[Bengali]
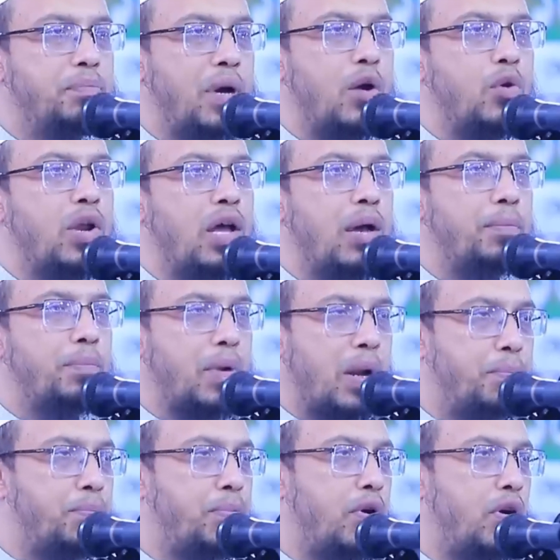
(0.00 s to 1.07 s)
পাওনা
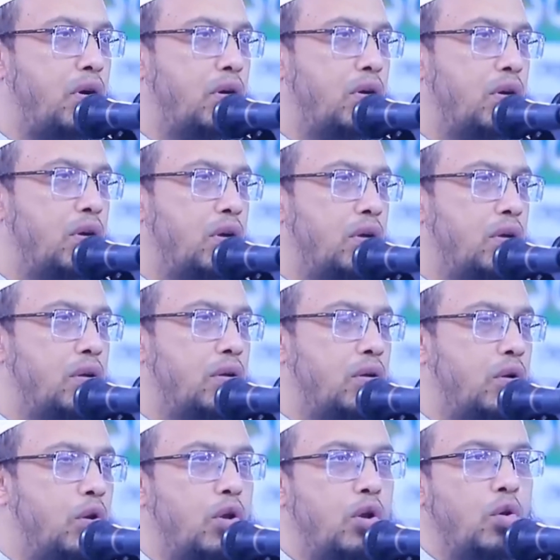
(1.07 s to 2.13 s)
প্রাপ্য
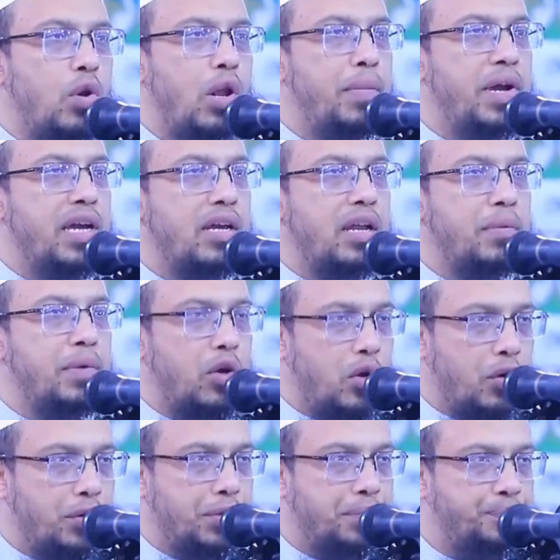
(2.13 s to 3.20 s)
হলো ওলামা ইকরামের
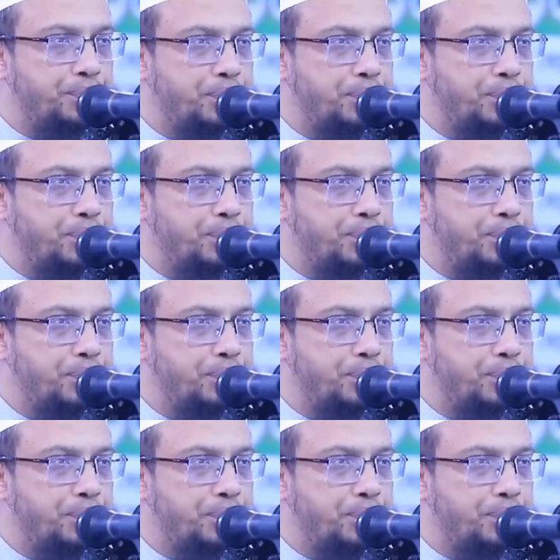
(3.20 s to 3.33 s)
হক